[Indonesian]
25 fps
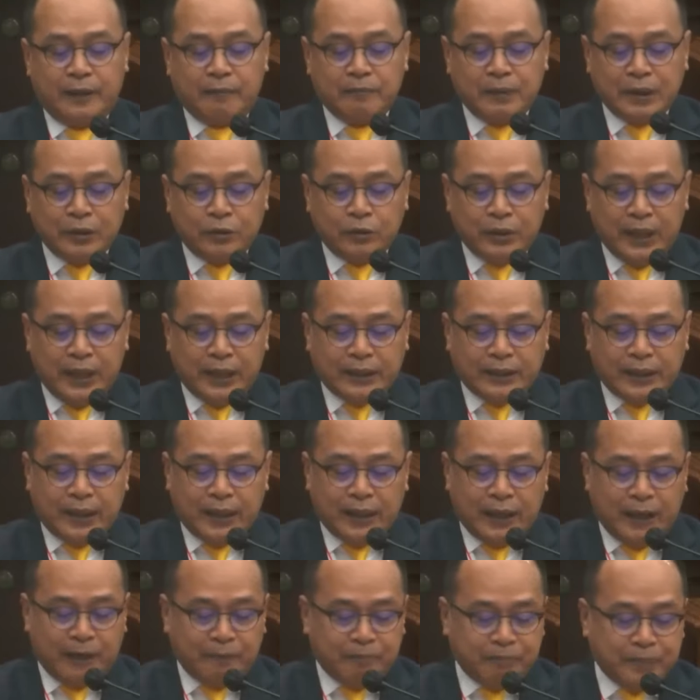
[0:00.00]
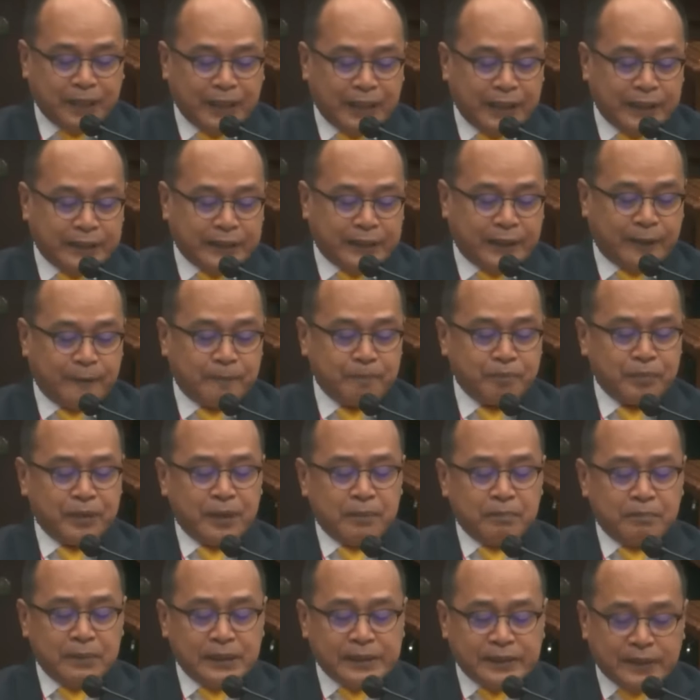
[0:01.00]
dalam menggunakan hak
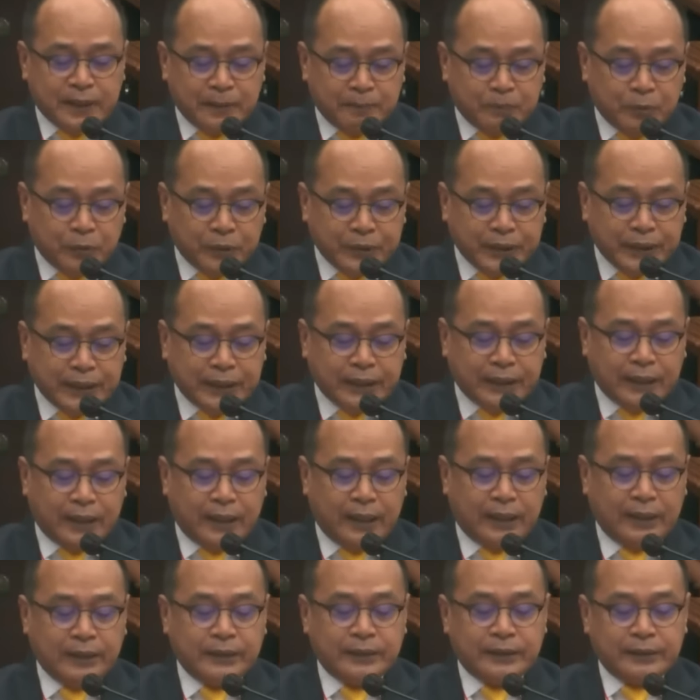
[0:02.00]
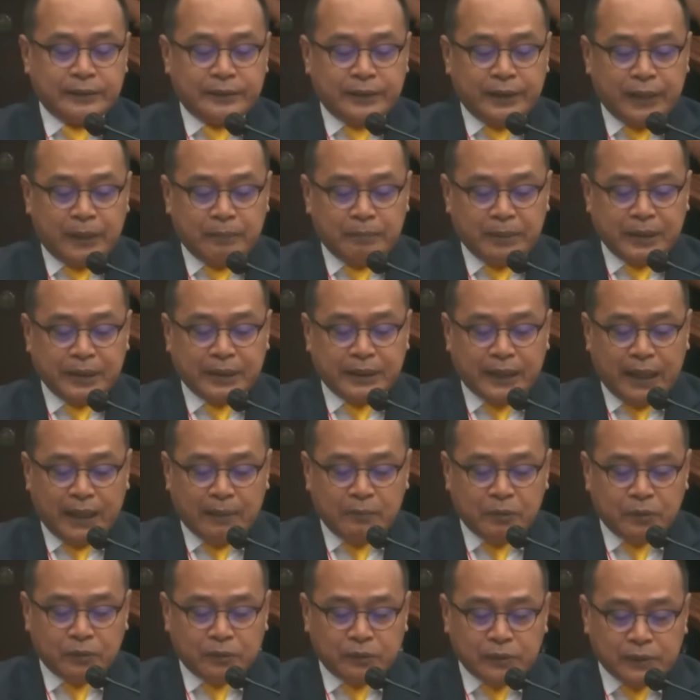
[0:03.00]
pilihnya meskipun ia tidak
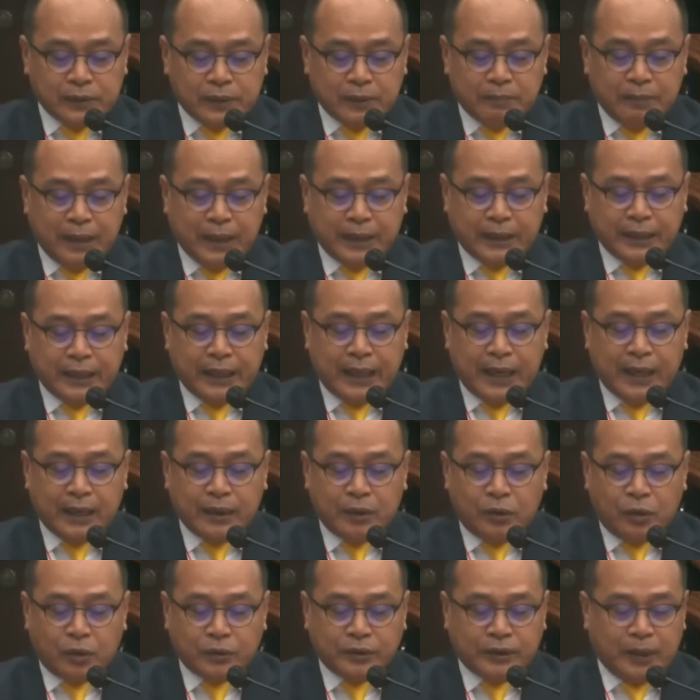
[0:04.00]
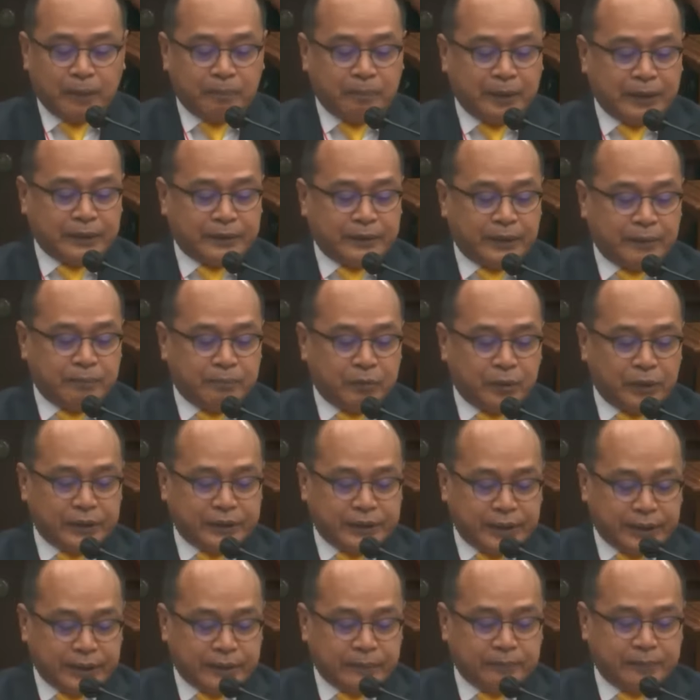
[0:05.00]
bergabung sebagai anggota
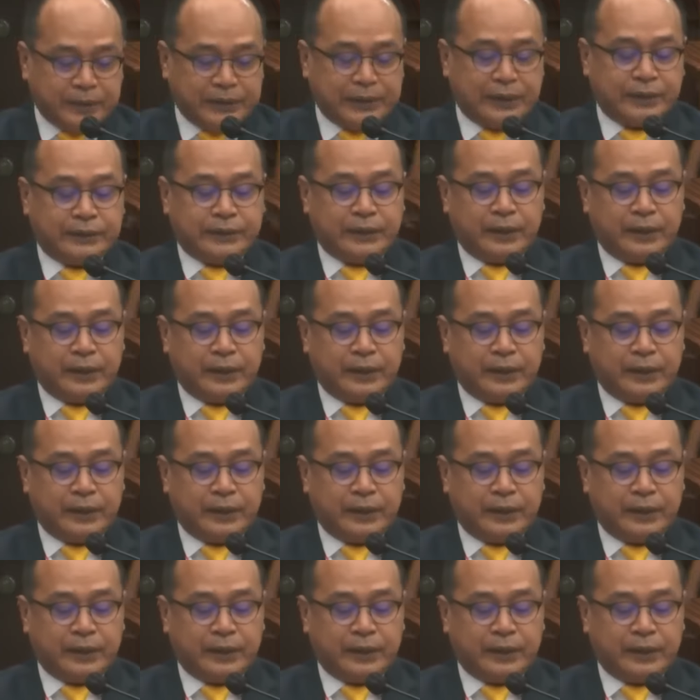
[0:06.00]
partai politik